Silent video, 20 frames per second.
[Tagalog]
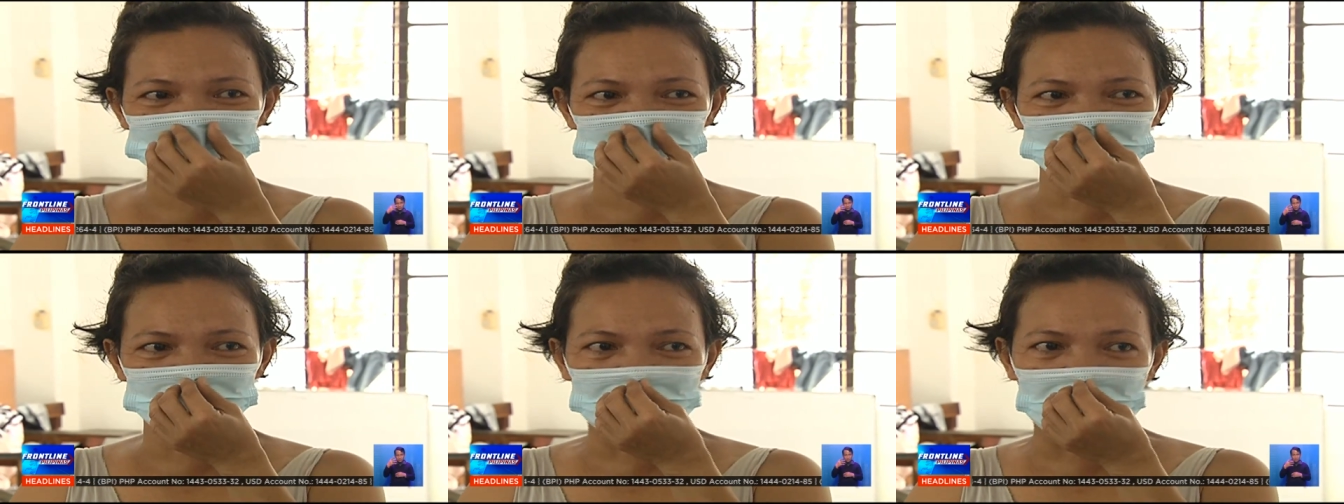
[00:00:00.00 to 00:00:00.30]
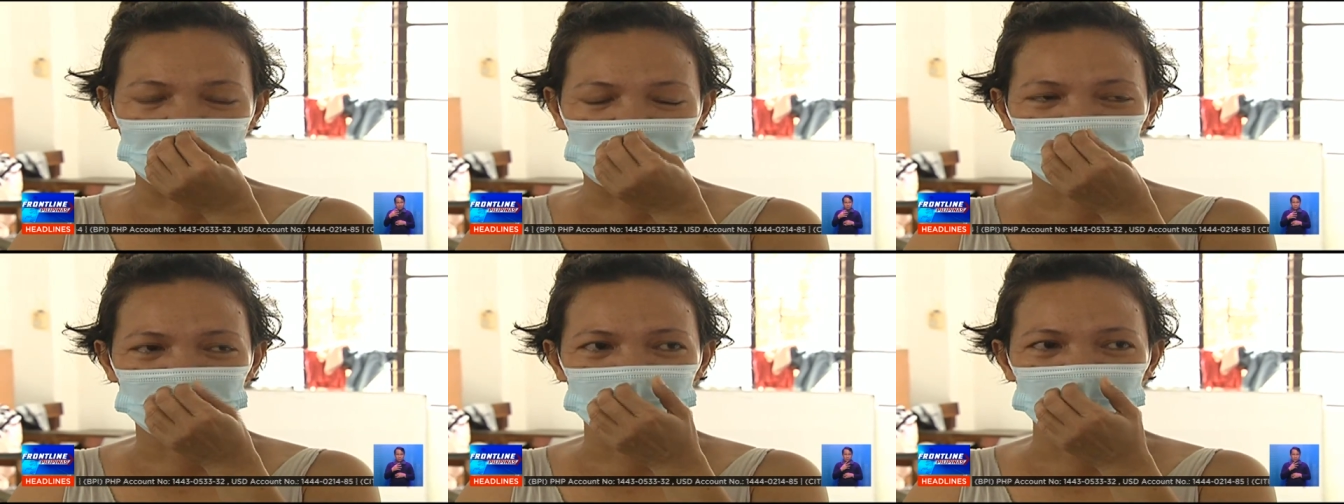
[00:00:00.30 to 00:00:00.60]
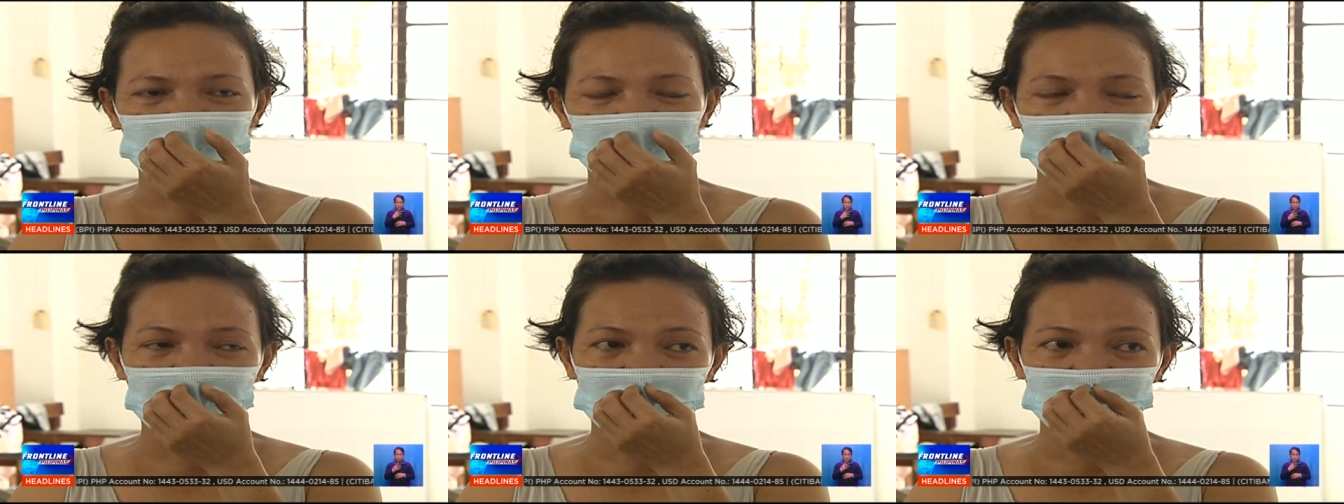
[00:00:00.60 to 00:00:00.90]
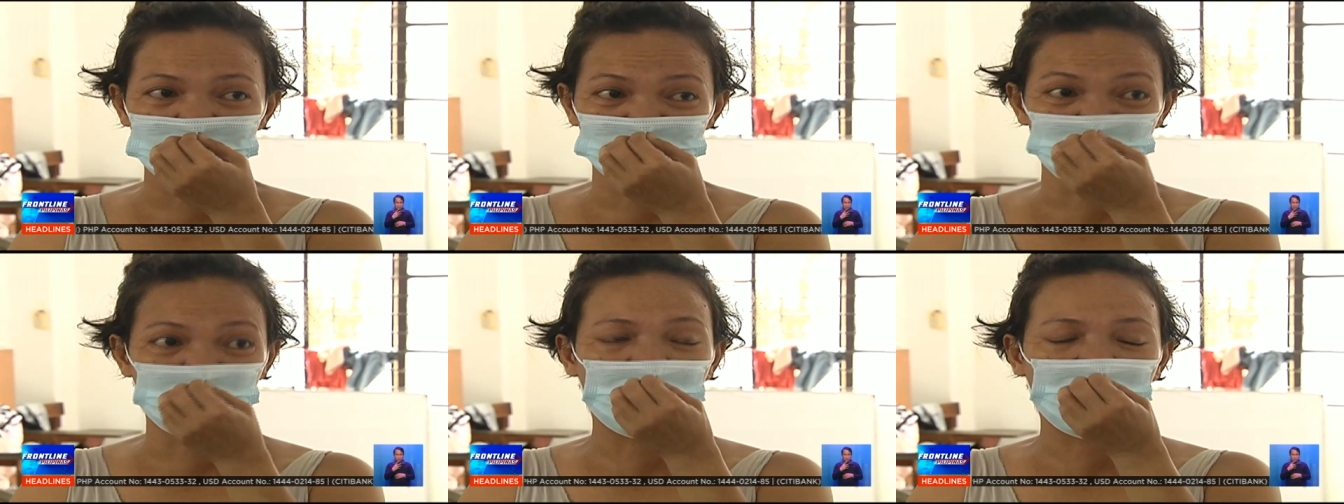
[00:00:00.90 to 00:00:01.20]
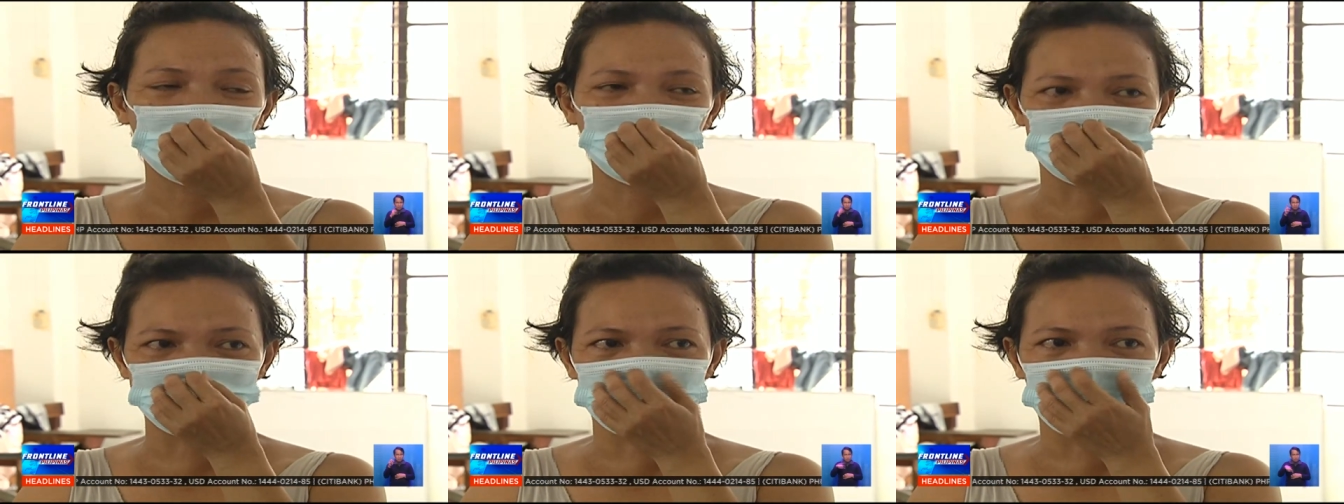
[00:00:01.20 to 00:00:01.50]
Wala ka pang makain, wala ka
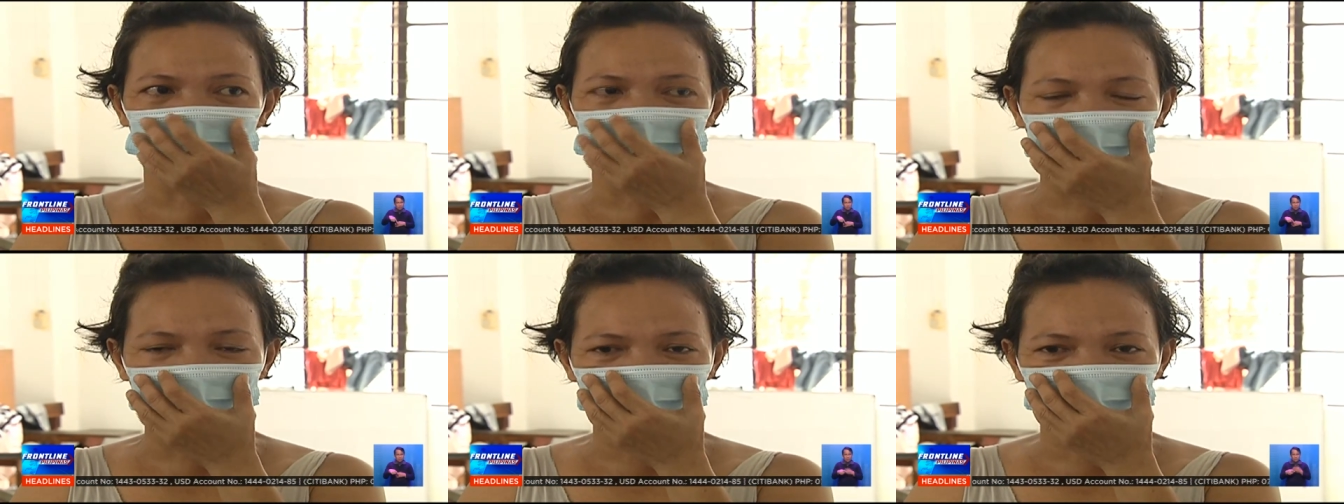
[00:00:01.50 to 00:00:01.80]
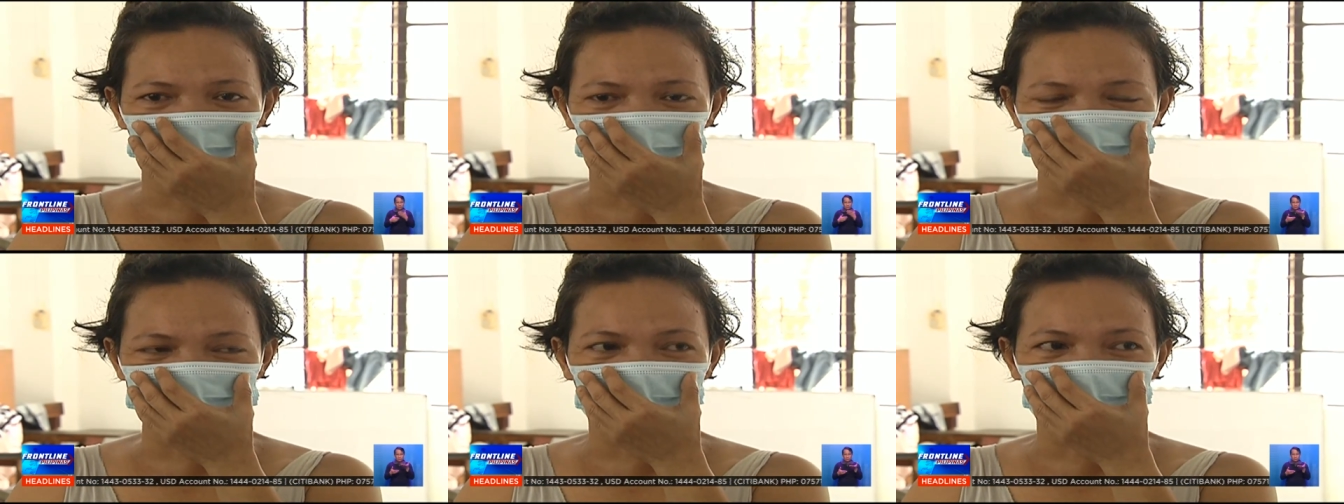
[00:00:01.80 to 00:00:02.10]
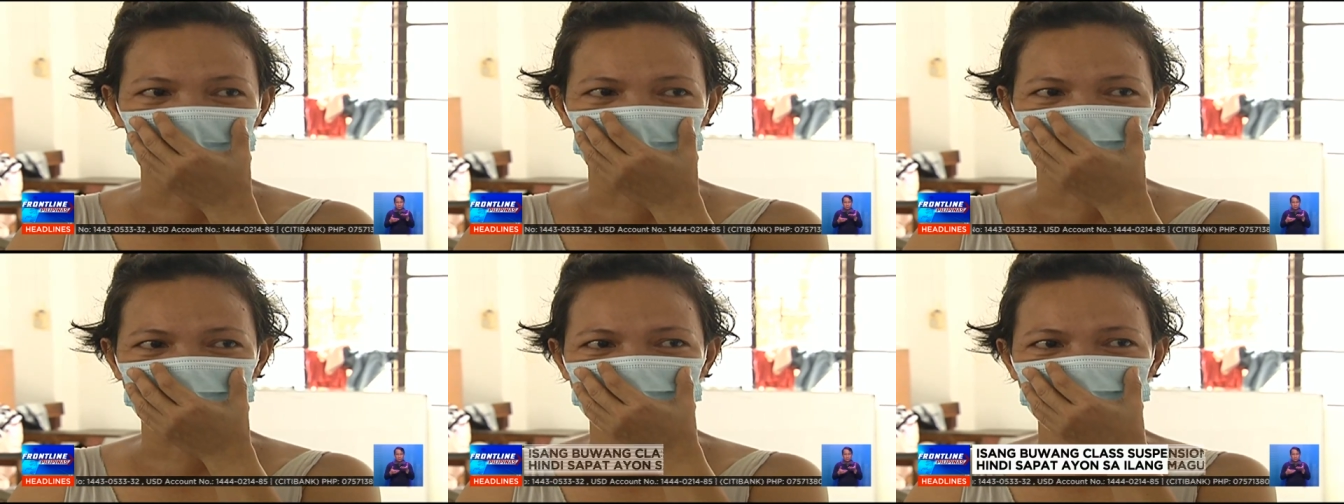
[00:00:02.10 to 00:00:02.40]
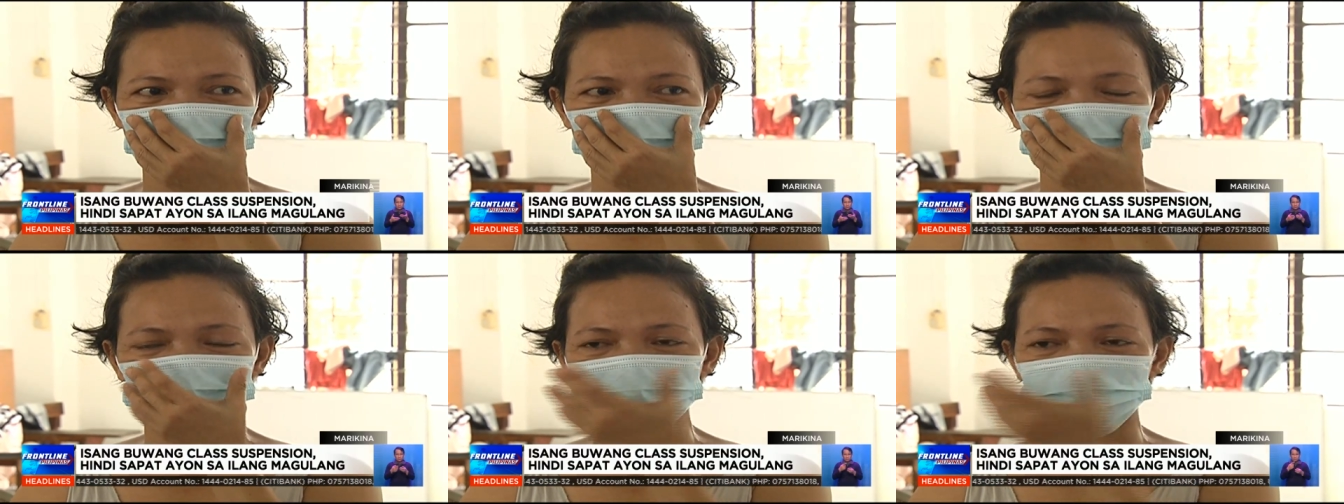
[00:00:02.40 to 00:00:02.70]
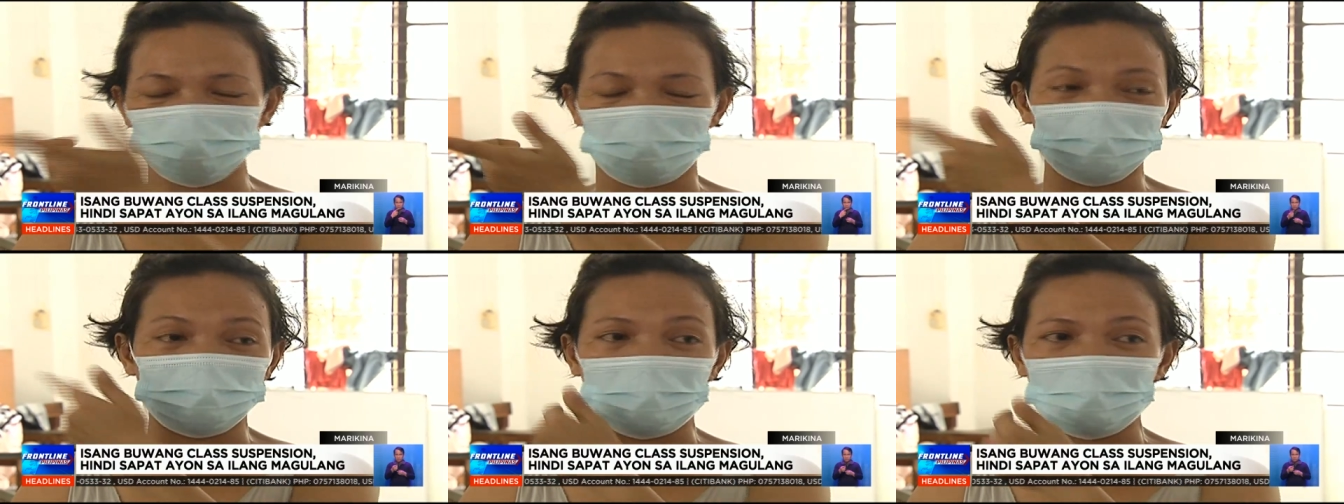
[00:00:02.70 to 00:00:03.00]
pang trabaho, tapos
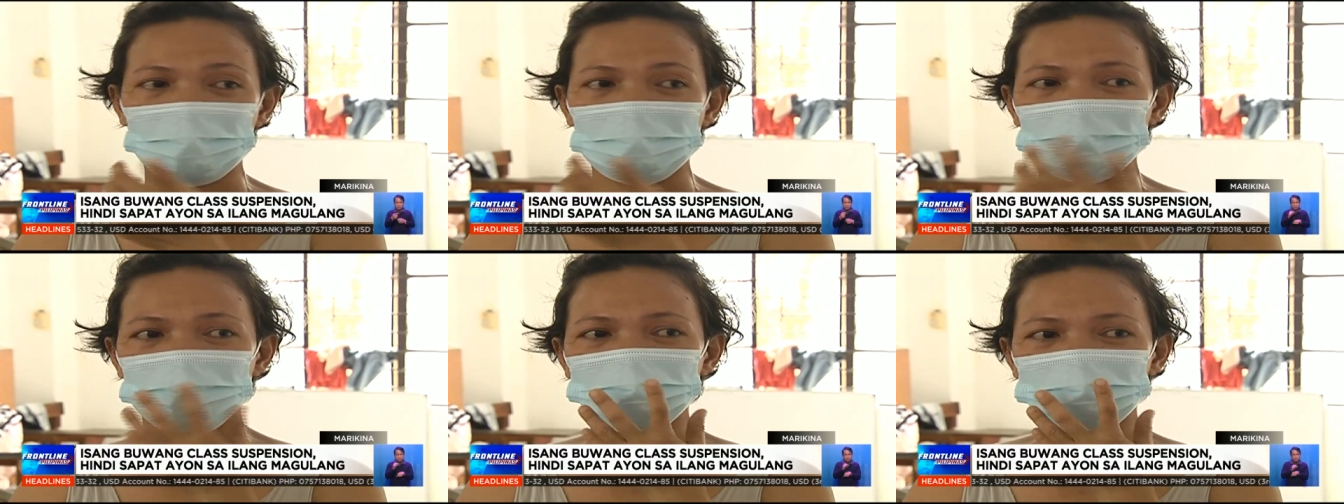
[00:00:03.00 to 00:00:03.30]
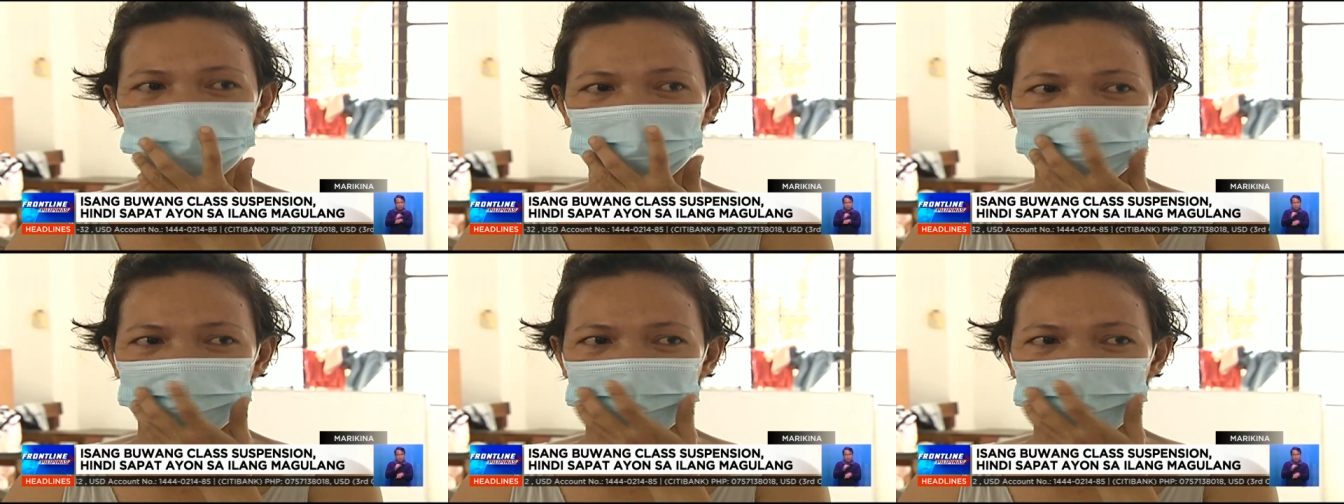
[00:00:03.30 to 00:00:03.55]
nabaka ka pa.